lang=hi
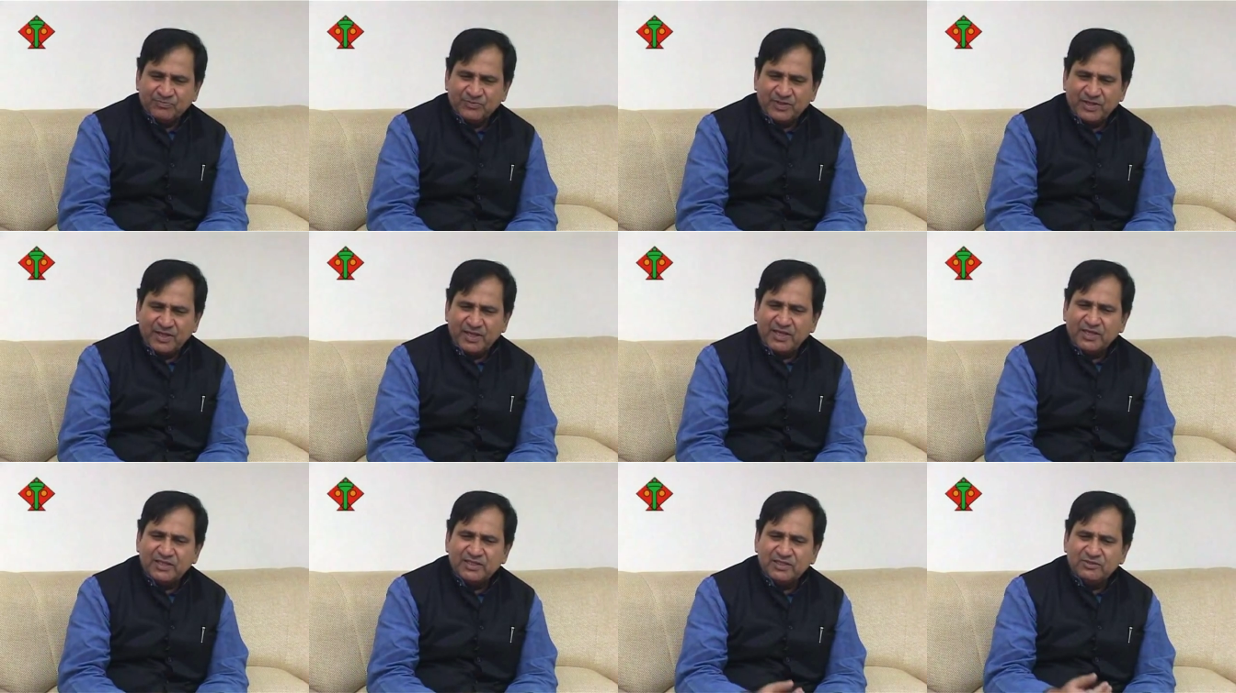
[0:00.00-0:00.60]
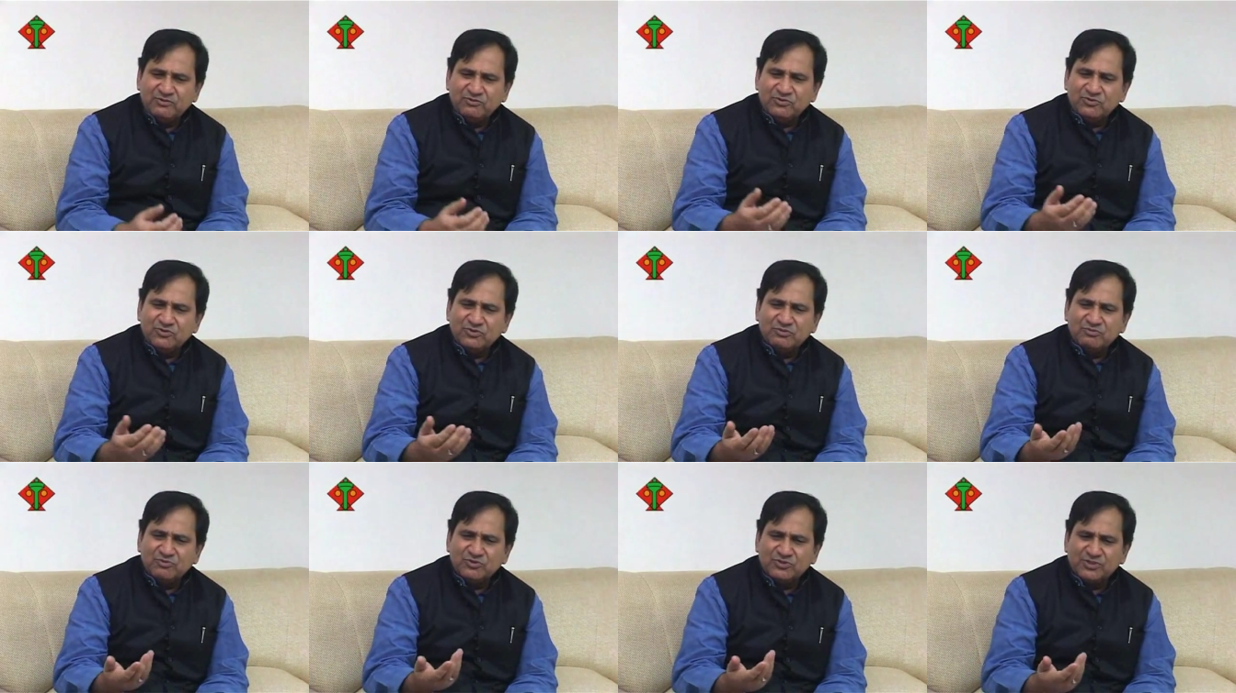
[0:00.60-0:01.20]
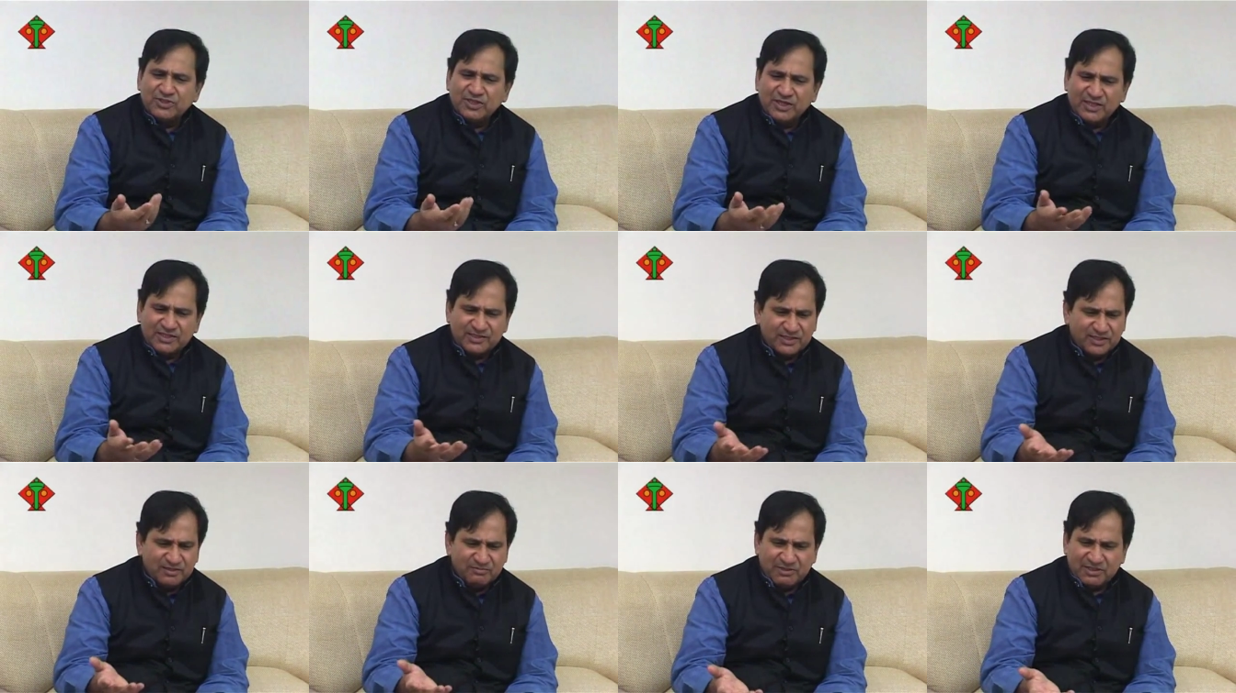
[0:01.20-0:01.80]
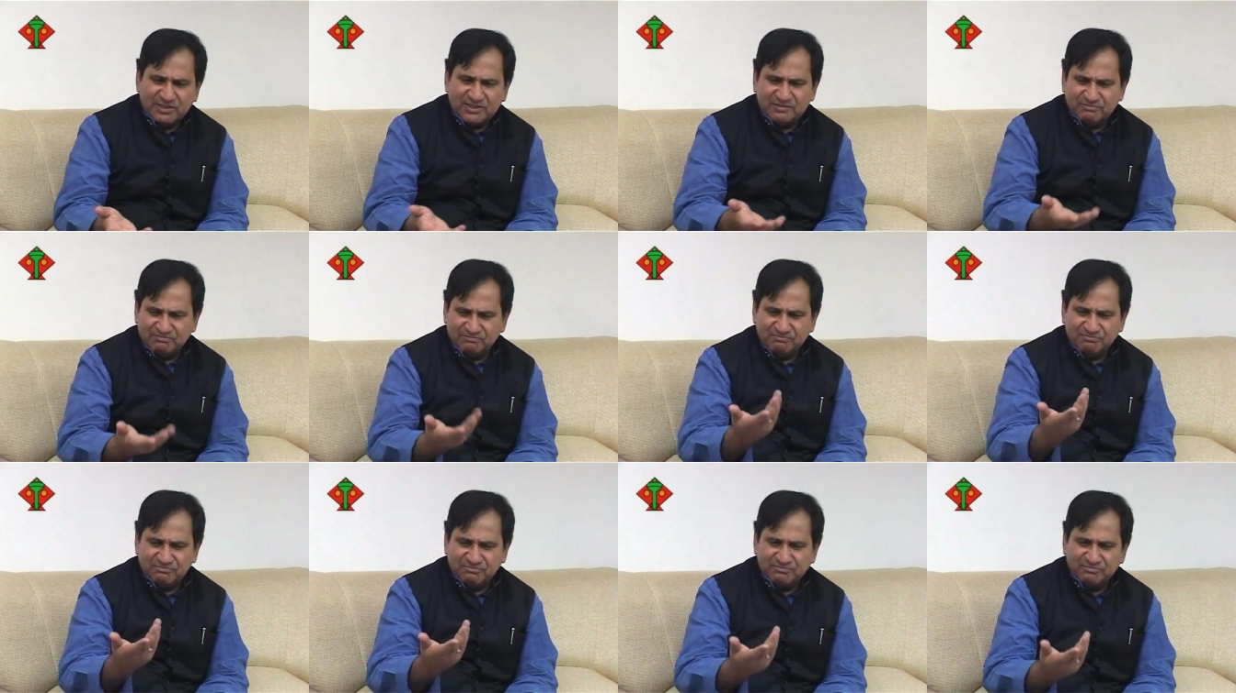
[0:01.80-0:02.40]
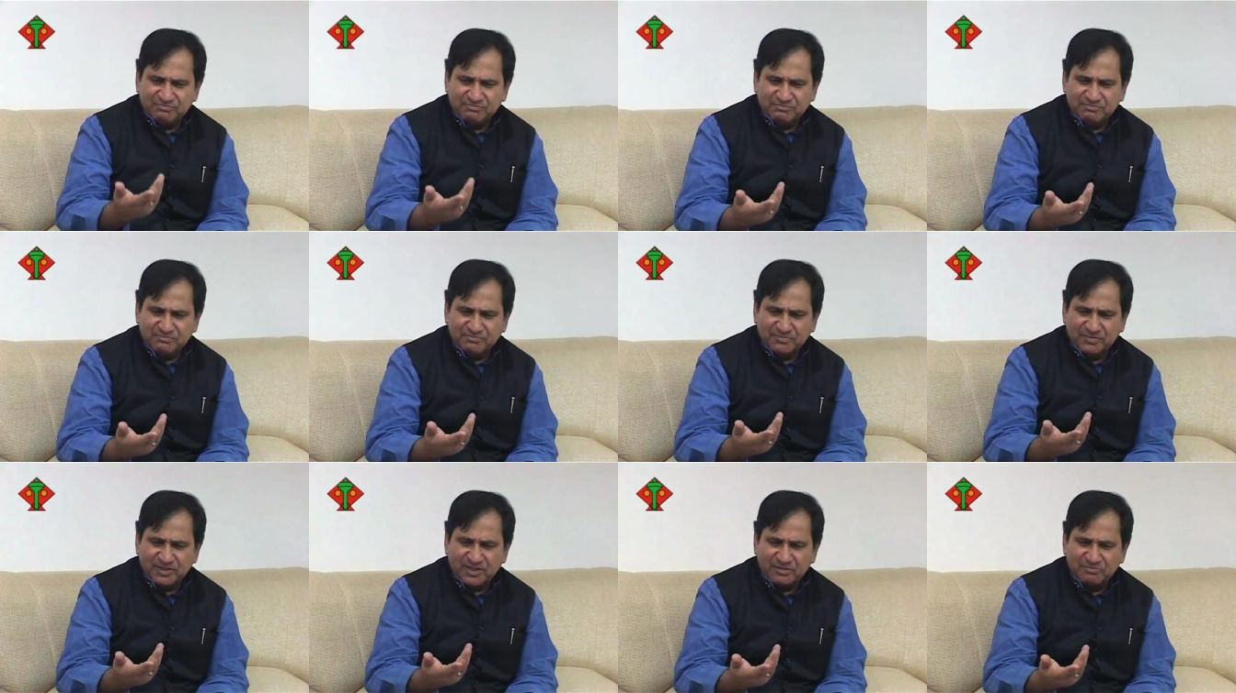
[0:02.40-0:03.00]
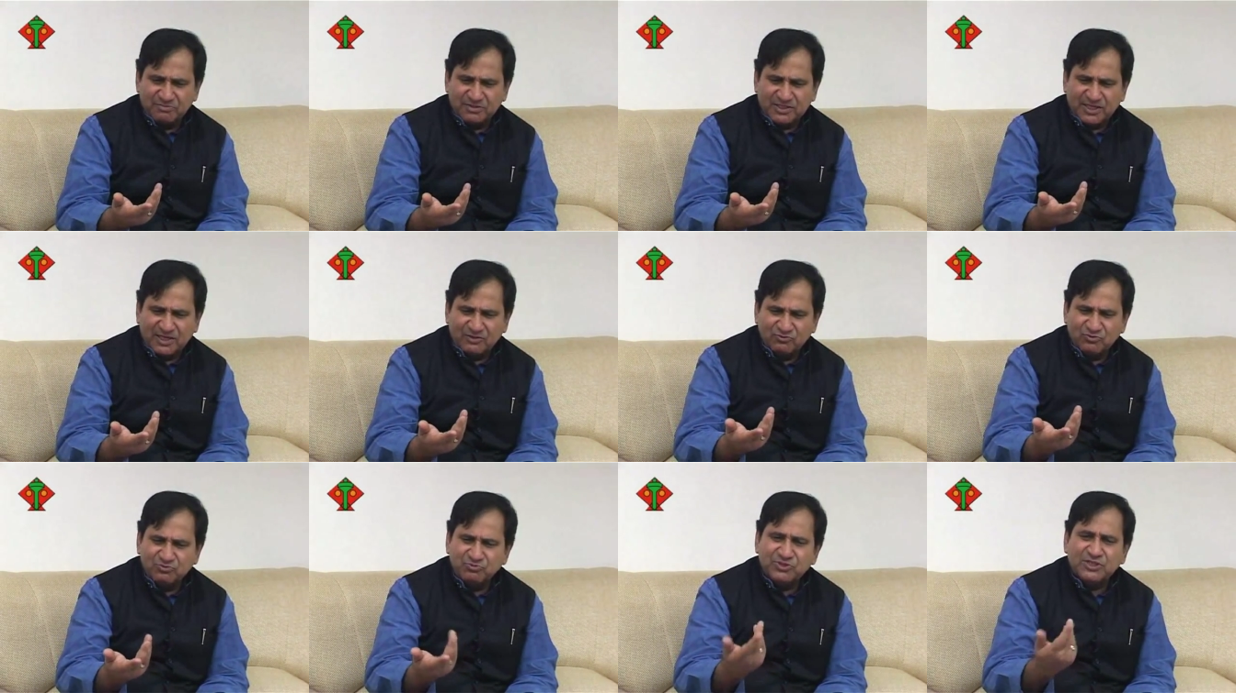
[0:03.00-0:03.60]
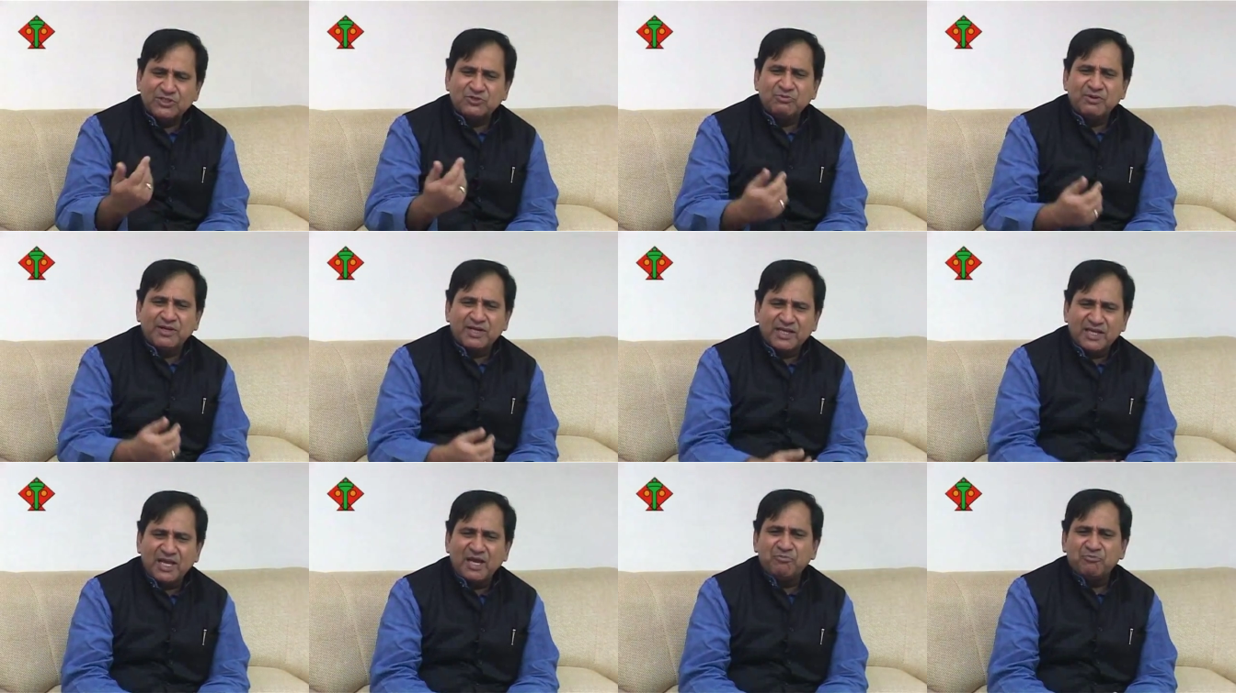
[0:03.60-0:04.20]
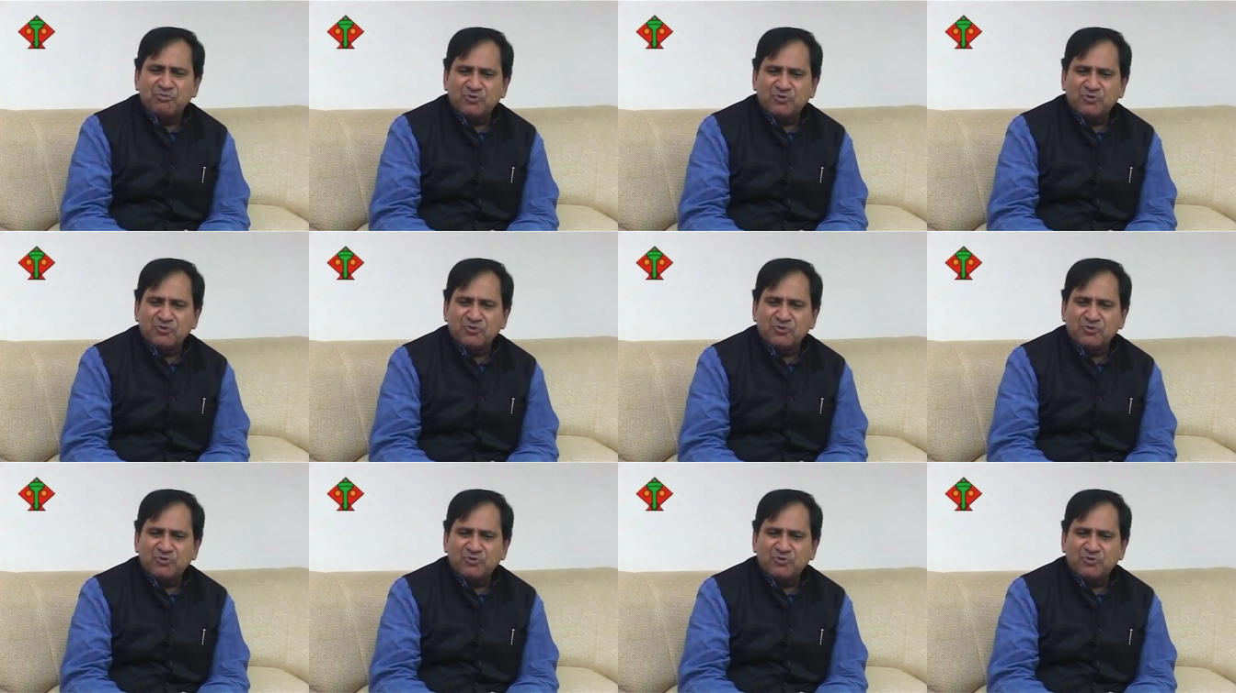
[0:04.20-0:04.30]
कि एक दिन उन्होंने मुझसे ऐसे ही मैं घर में था उन्होंने पूछा तुम्हारा क्या